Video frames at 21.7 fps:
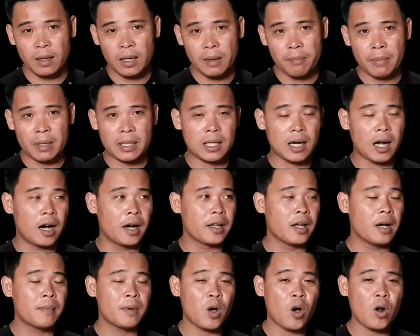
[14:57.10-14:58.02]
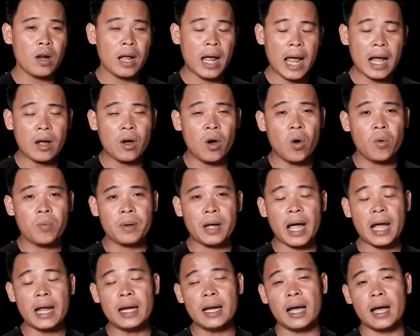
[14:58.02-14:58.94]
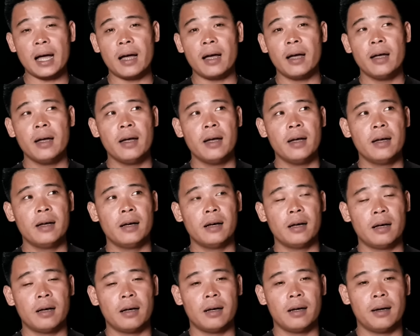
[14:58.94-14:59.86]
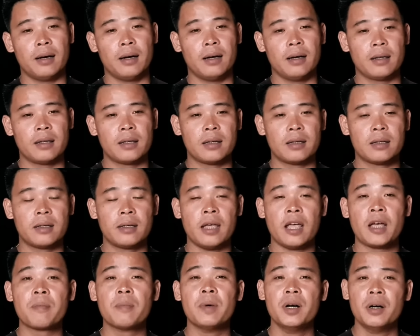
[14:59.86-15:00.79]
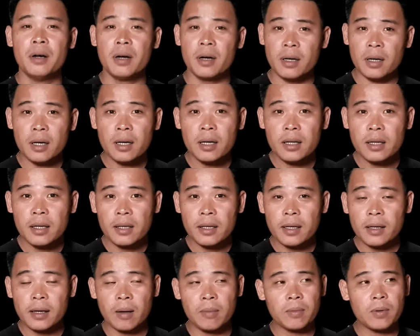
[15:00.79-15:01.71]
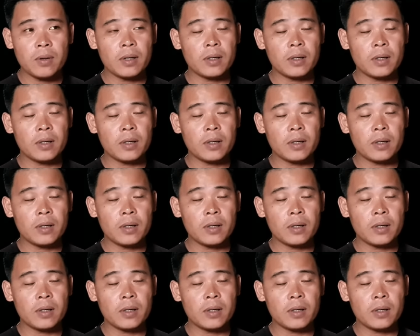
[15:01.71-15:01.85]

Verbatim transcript: mà trời hôm đó nó ác ôn cái là à, chuyển mưa nữa chứ không có